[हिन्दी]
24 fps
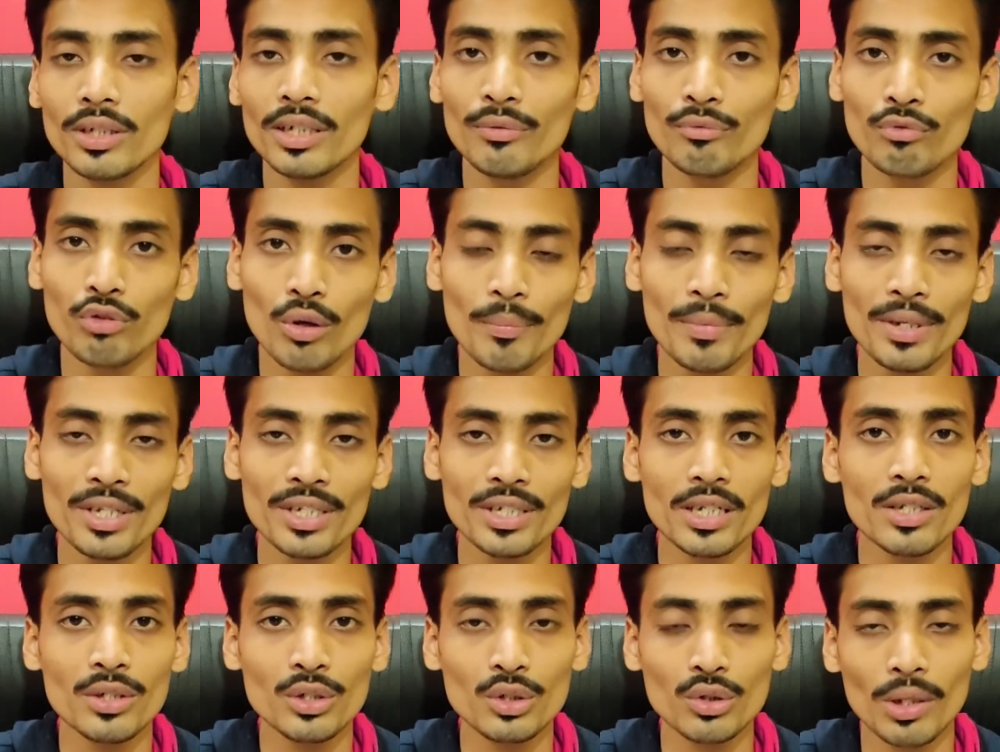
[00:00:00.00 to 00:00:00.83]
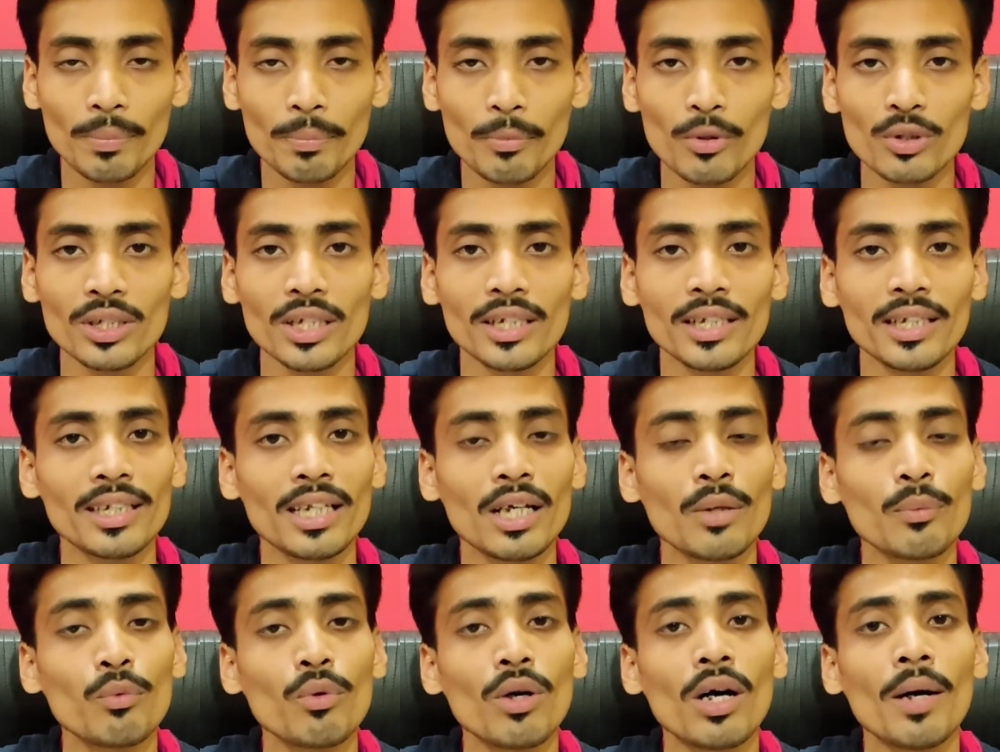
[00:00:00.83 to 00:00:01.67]
इन्फॉर्मेशन जो आपको चाहिए
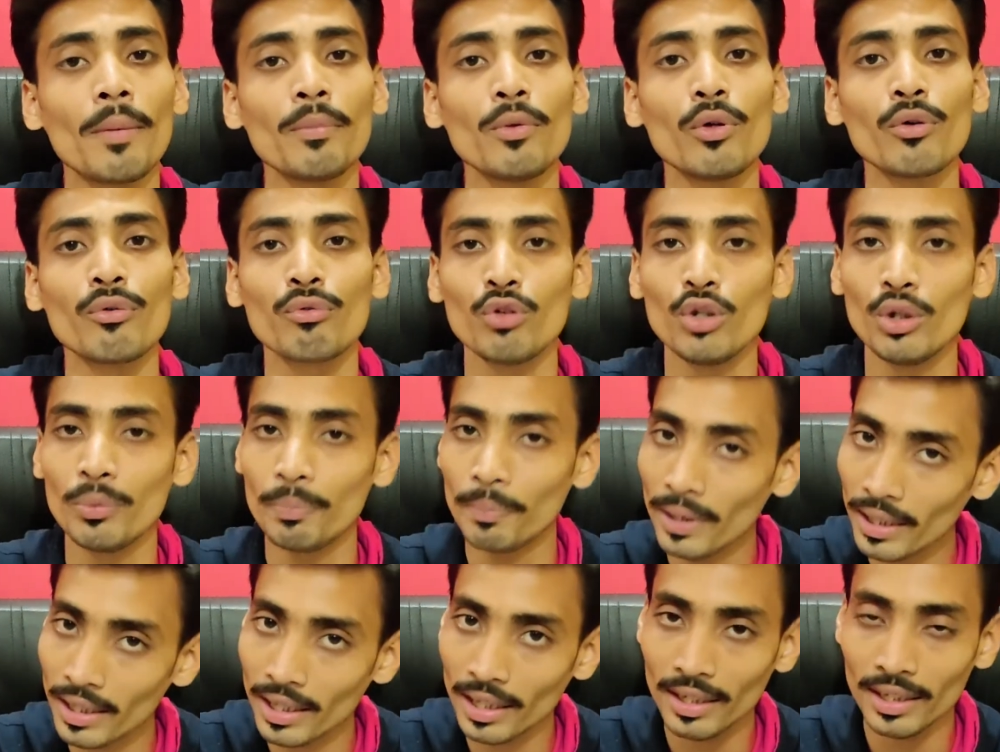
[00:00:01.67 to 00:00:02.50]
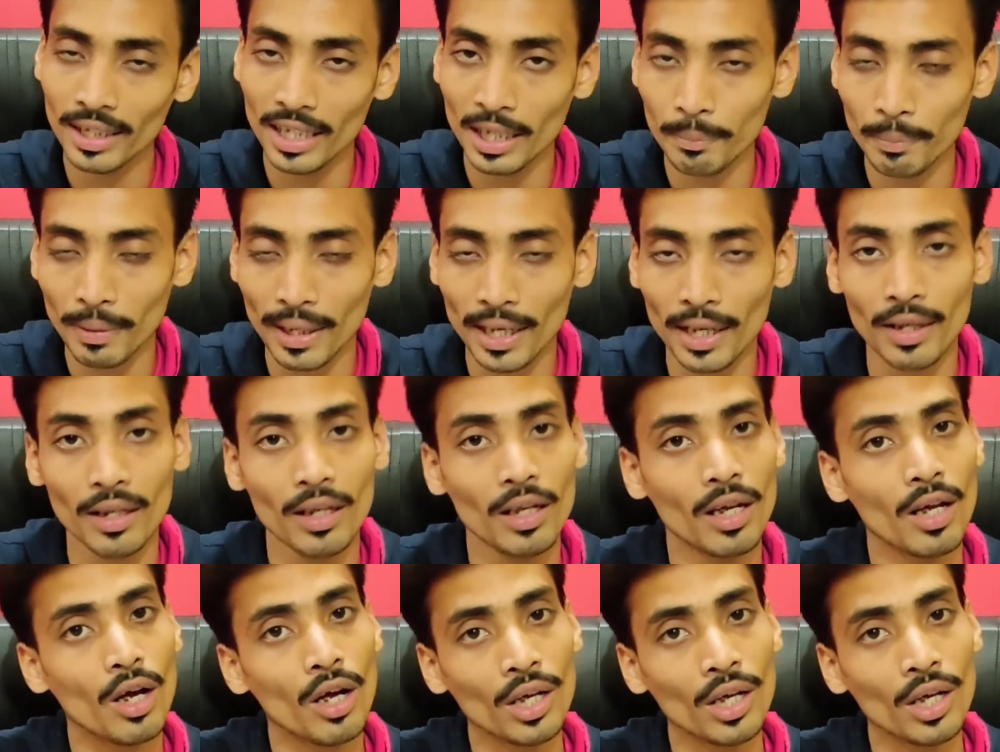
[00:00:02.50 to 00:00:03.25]
था वो हम लोग फुलफिल कर नहीं पाए